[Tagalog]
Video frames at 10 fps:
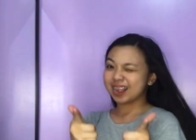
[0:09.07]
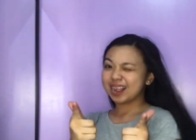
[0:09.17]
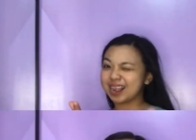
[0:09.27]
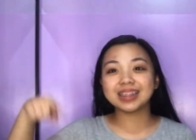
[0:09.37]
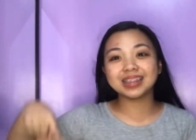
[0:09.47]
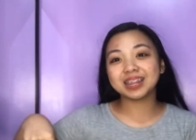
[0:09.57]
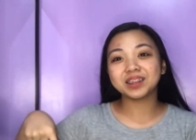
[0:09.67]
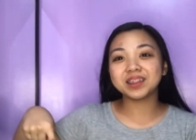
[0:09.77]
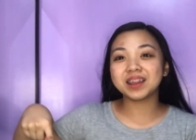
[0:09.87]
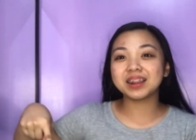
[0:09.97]
Nandito
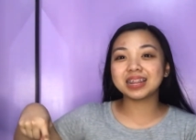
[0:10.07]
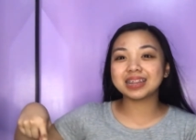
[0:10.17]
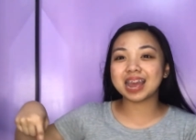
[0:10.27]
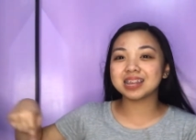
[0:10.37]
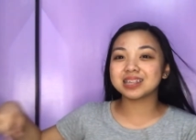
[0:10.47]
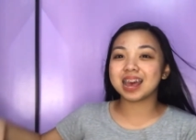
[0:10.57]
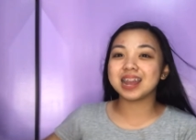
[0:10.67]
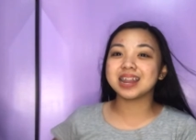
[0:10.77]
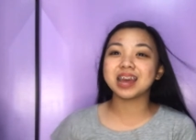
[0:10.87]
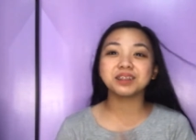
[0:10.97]
na ulit tayo
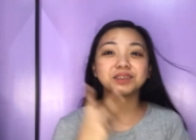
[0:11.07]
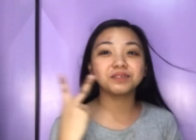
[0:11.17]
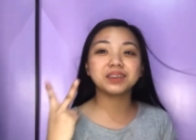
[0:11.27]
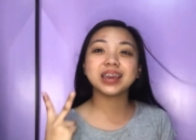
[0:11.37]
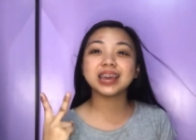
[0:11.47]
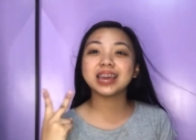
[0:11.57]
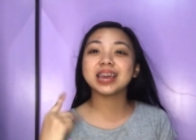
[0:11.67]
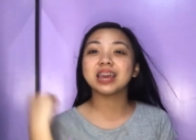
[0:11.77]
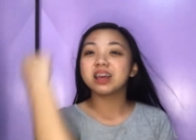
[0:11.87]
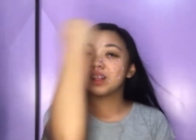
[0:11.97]
sa another
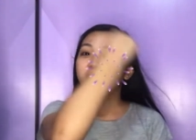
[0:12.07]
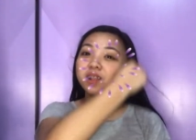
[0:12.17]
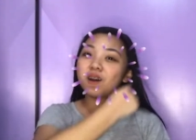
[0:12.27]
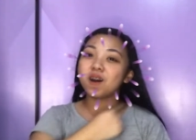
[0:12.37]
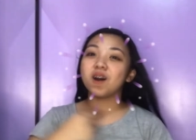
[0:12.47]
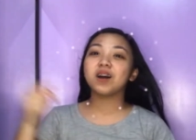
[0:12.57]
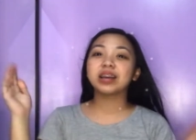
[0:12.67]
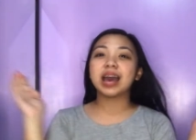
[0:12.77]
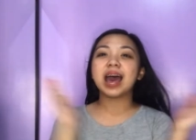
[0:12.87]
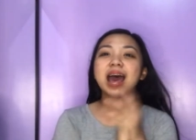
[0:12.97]
vlog.
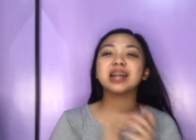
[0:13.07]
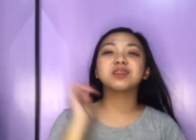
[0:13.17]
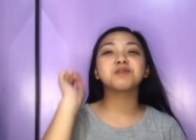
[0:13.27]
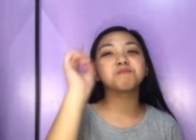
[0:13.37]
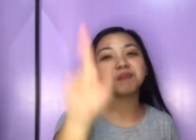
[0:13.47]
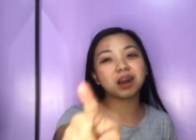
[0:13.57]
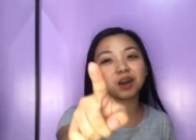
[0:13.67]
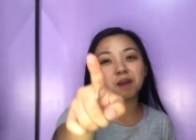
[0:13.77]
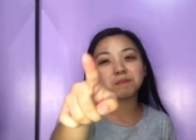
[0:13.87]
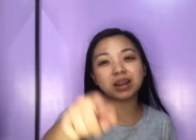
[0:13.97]
At kung bago
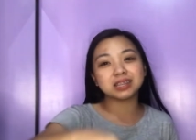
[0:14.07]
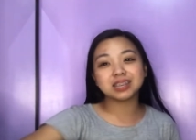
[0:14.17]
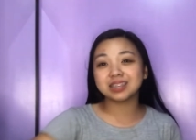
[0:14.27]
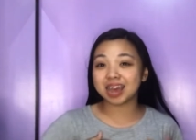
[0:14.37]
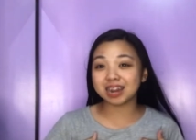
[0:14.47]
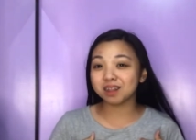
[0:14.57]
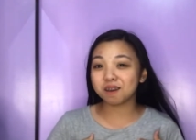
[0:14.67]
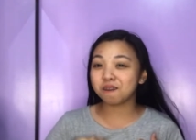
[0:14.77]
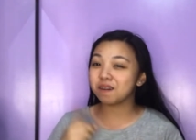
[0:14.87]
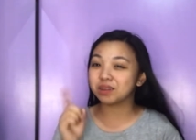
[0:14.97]
ka pa lang sa channel
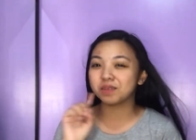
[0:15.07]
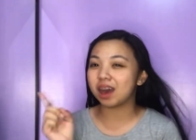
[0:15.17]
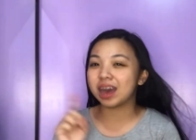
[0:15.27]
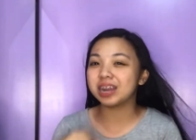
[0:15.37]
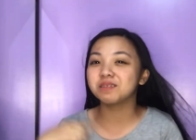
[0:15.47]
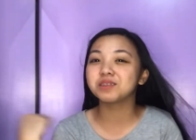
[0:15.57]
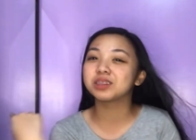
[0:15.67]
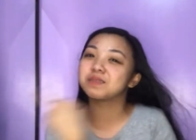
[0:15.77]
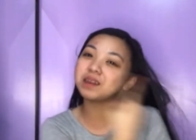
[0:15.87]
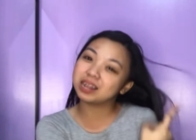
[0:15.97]
ko, huwag mo
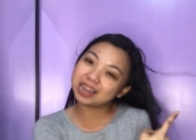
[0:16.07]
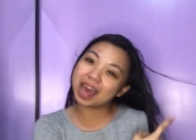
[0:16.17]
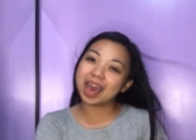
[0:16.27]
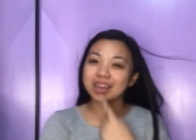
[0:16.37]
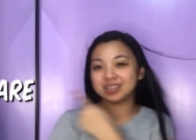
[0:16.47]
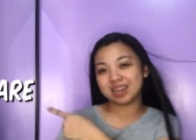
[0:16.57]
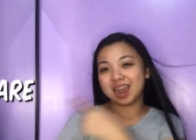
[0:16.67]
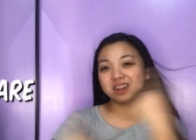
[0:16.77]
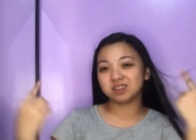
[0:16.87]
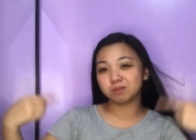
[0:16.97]
mag-like,
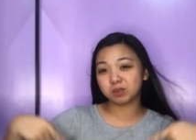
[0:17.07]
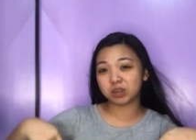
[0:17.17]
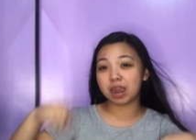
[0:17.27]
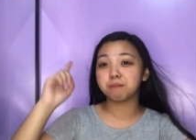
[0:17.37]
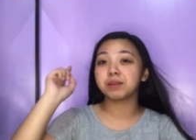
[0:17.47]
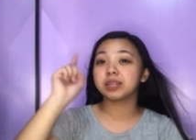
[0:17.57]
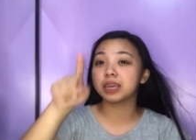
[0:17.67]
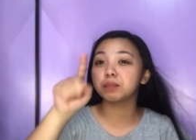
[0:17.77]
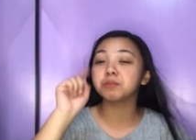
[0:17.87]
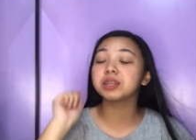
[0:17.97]
share, subscribe, at
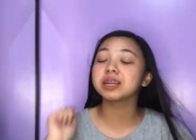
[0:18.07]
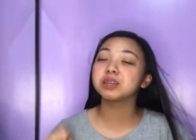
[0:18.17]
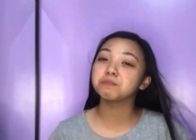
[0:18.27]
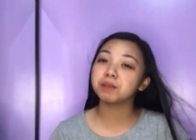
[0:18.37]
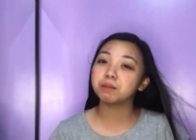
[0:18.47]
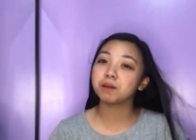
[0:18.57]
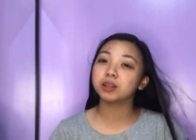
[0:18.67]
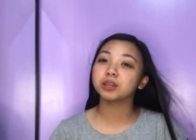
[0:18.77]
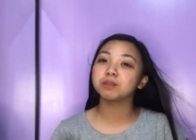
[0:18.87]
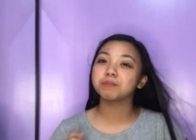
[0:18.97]
i-hit mo na rin yung bell
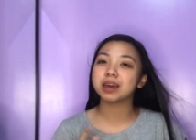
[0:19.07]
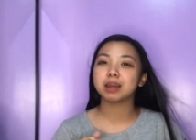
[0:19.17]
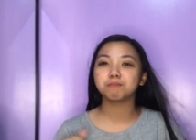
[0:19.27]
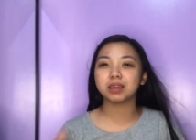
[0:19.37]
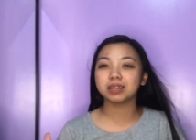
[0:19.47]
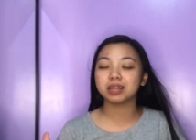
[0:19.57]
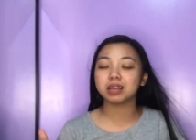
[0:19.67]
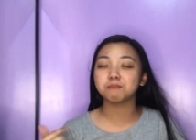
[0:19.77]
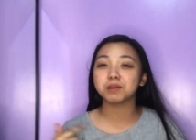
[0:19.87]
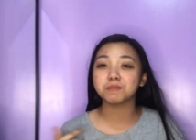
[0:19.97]
button para updated
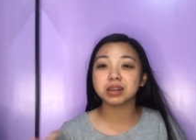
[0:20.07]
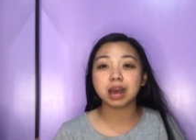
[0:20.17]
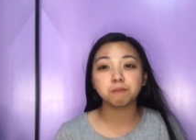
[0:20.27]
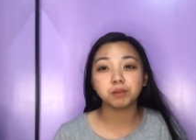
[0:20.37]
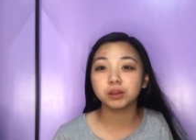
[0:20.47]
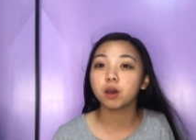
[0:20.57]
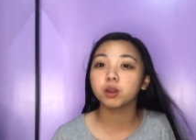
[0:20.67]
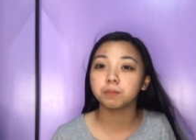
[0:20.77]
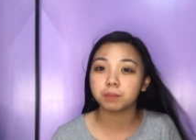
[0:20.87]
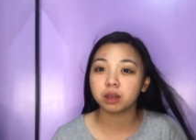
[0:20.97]
kapag mag-upload
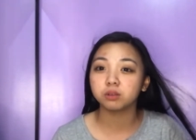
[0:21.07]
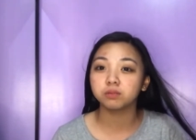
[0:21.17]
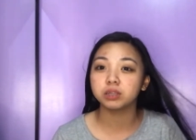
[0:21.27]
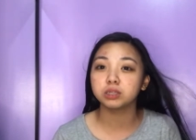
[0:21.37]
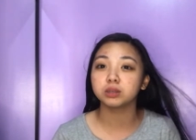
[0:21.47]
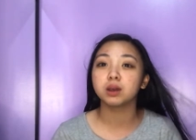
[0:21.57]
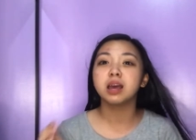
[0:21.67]
ako ng bagong video.